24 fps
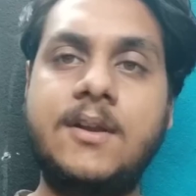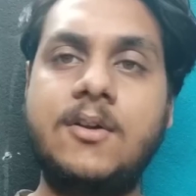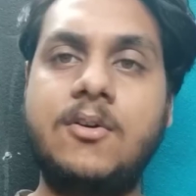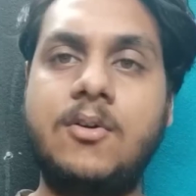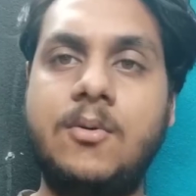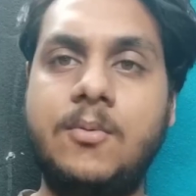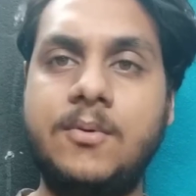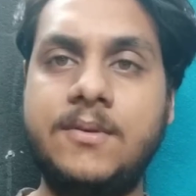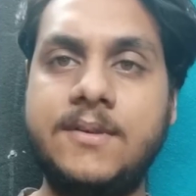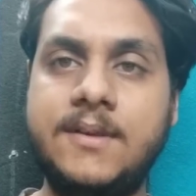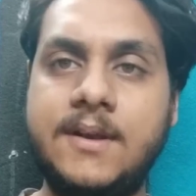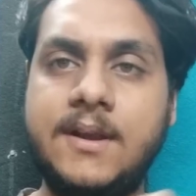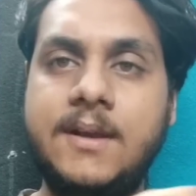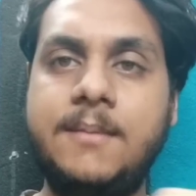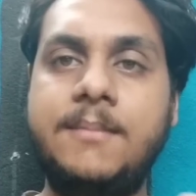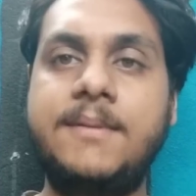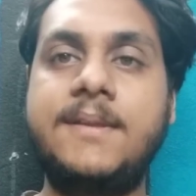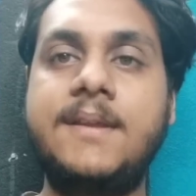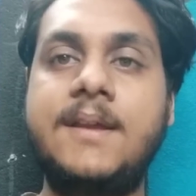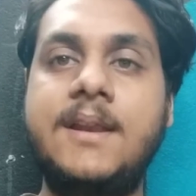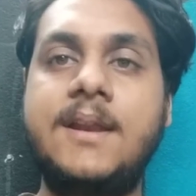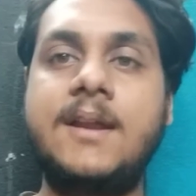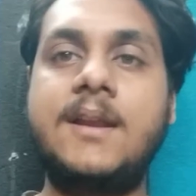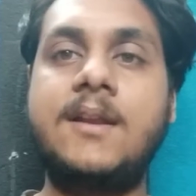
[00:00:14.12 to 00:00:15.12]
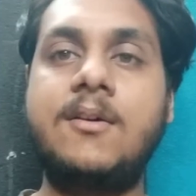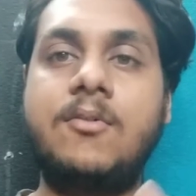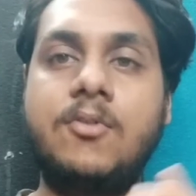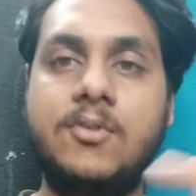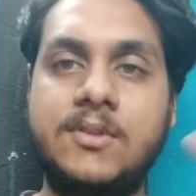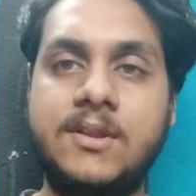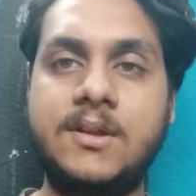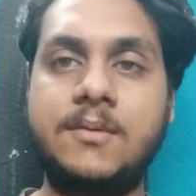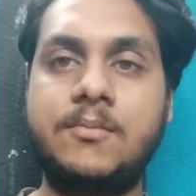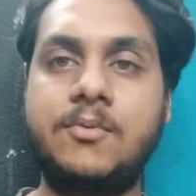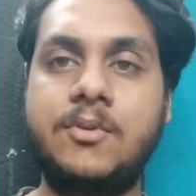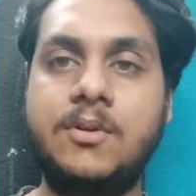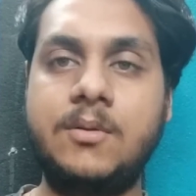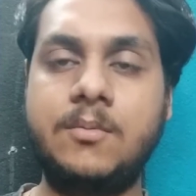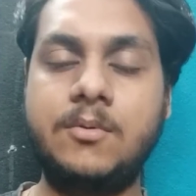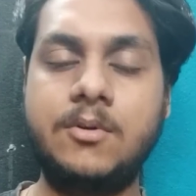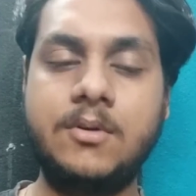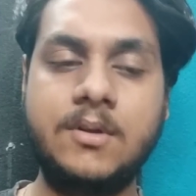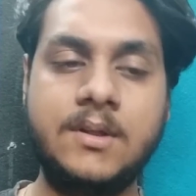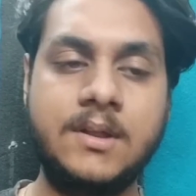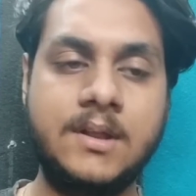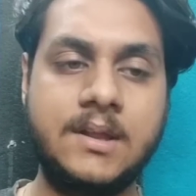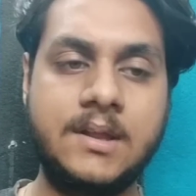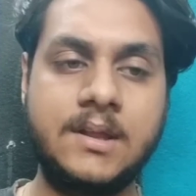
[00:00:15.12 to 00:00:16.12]
একটা খবর সেটা নিয়ে বেসিক্যালি এখানে কথা বলবো
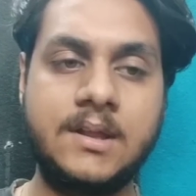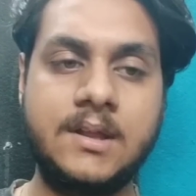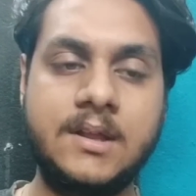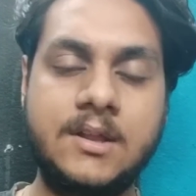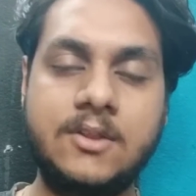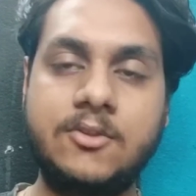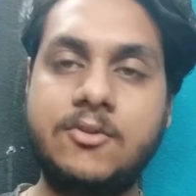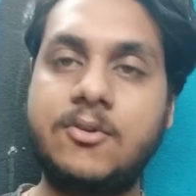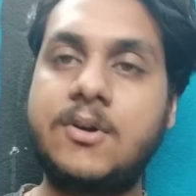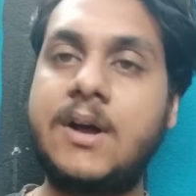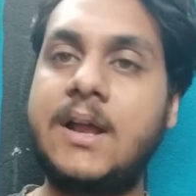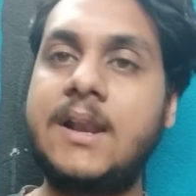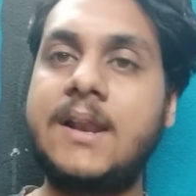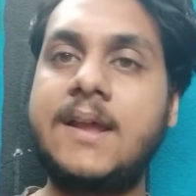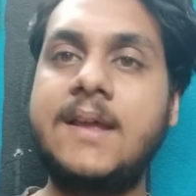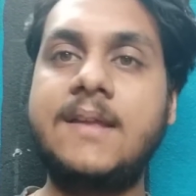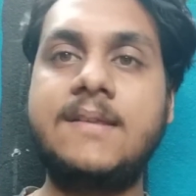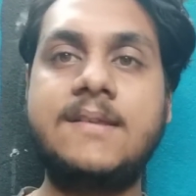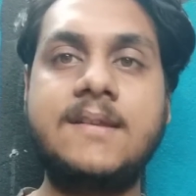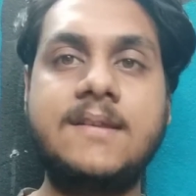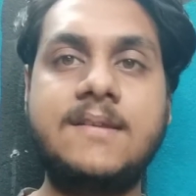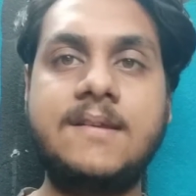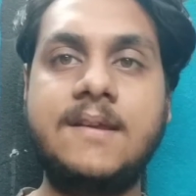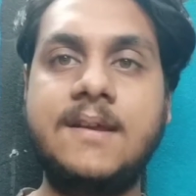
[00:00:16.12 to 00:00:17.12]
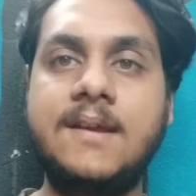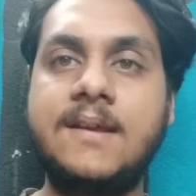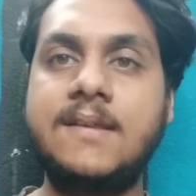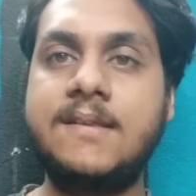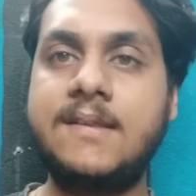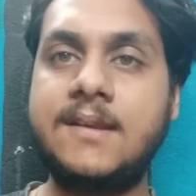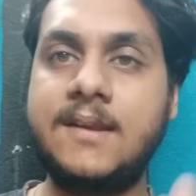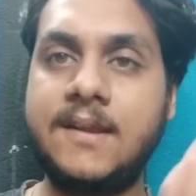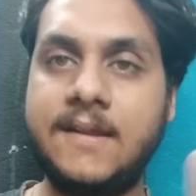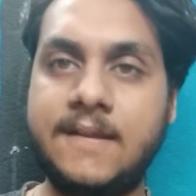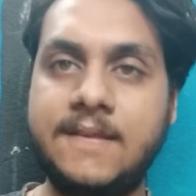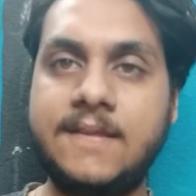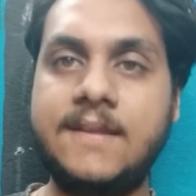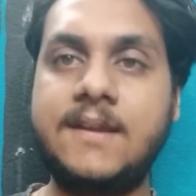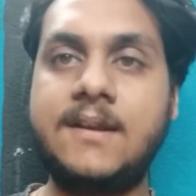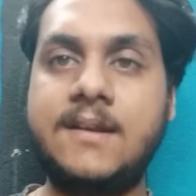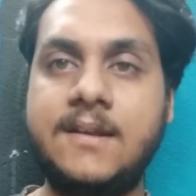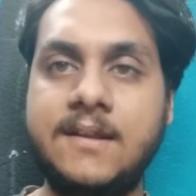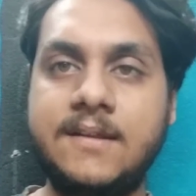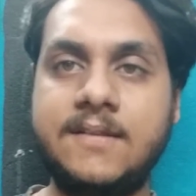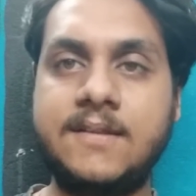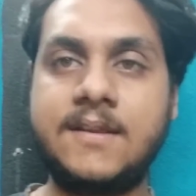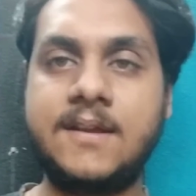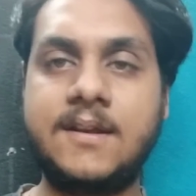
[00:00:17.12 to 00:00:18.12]
তো কালকে আসছে চেঙ্গিসের হিন্দির
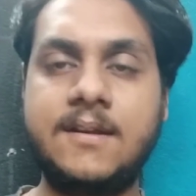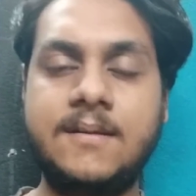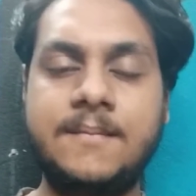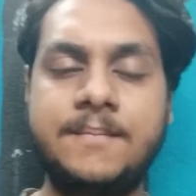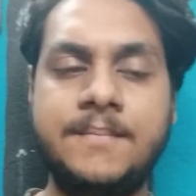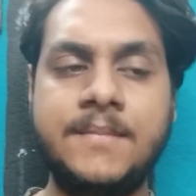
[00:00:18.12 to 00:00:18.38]
টিজার